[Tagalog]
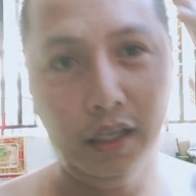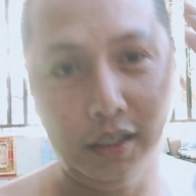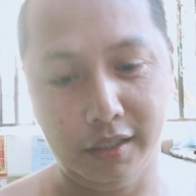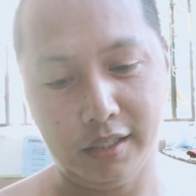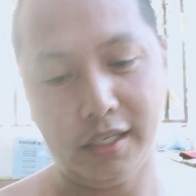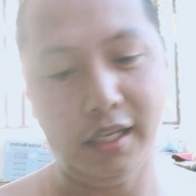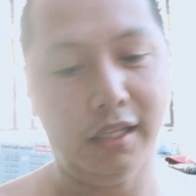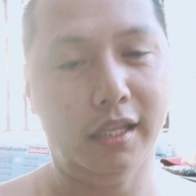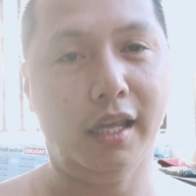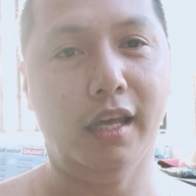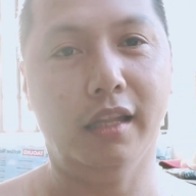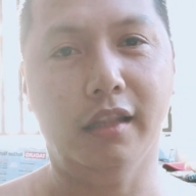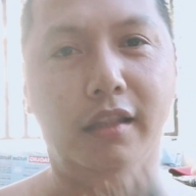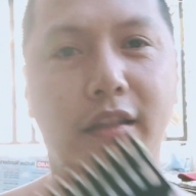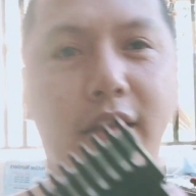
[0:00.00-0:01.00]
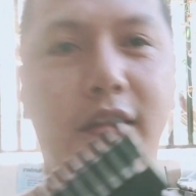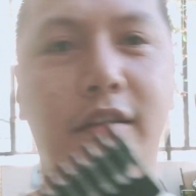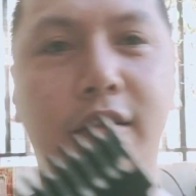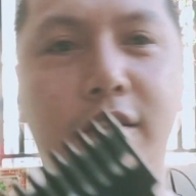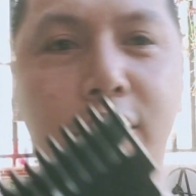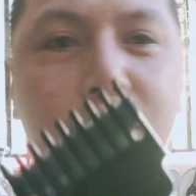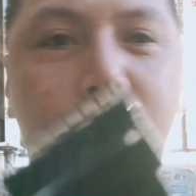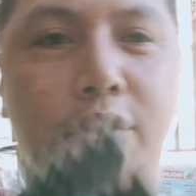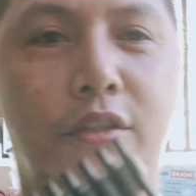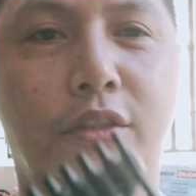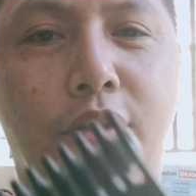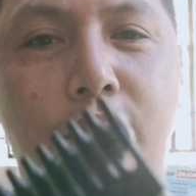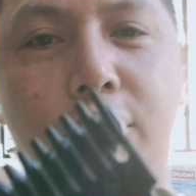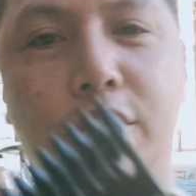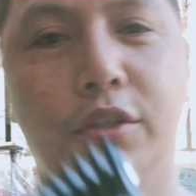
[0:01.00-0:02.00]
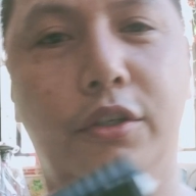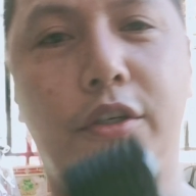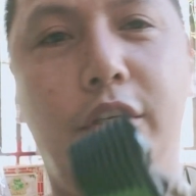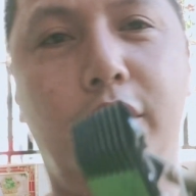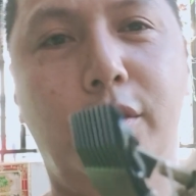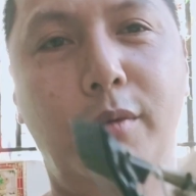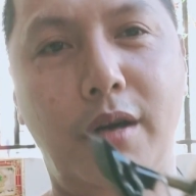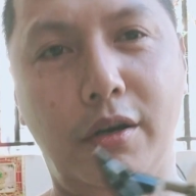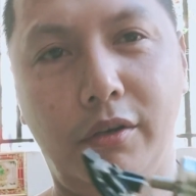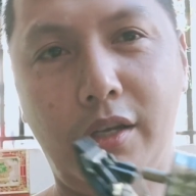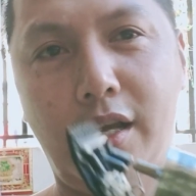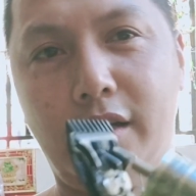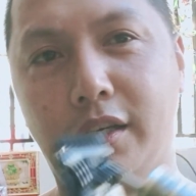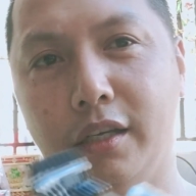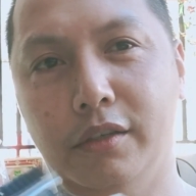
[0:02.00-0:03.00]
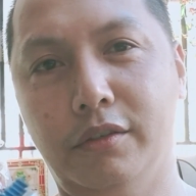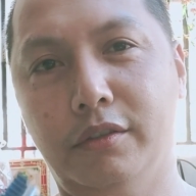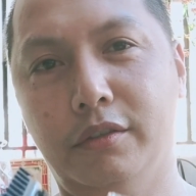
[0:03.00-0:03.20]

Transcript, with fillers: skinhead. So ito mga kulaki no.